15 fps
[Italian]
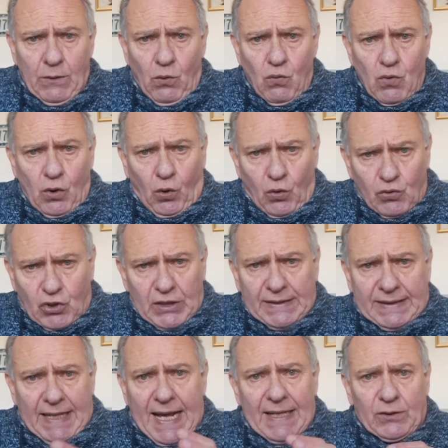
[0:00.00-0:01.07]
un
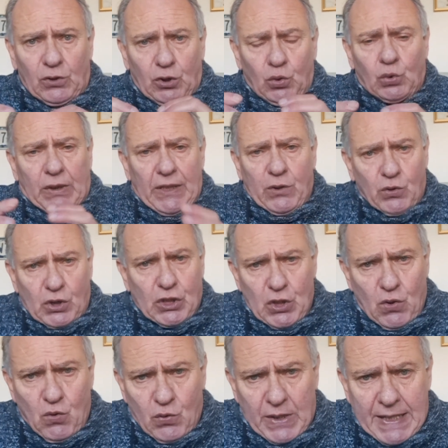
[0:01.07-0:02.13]
concentrato di tutte le
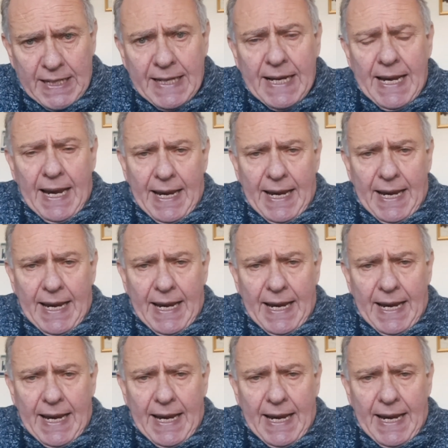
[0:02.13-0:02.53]
nozioni